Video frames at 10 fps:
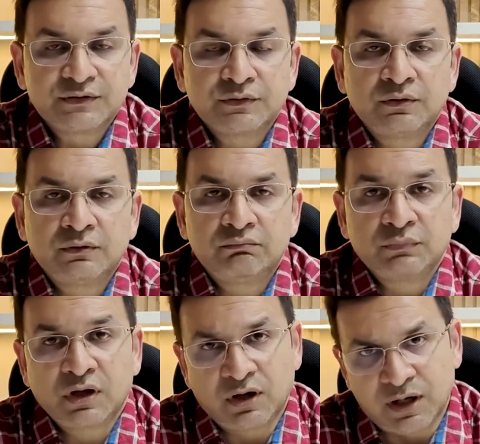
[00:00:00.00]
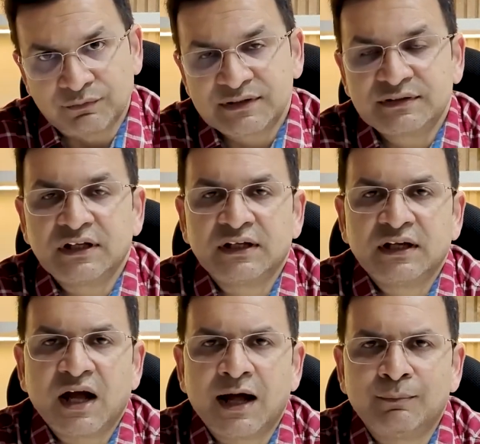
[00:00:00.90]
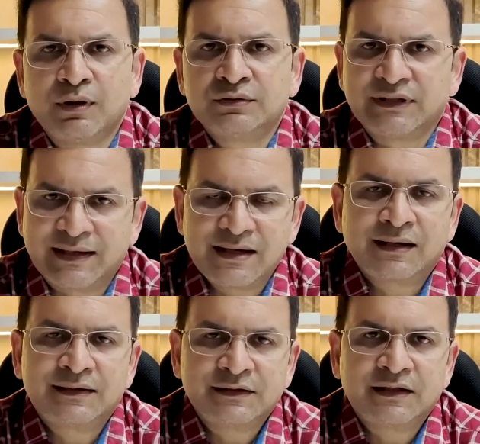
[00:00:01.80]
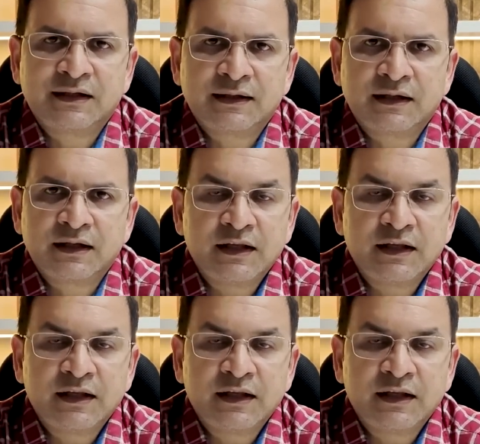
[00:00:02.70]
సో కాన్వర్స్లీ ఆ బరువు తగ్గినట్లయితే కనుక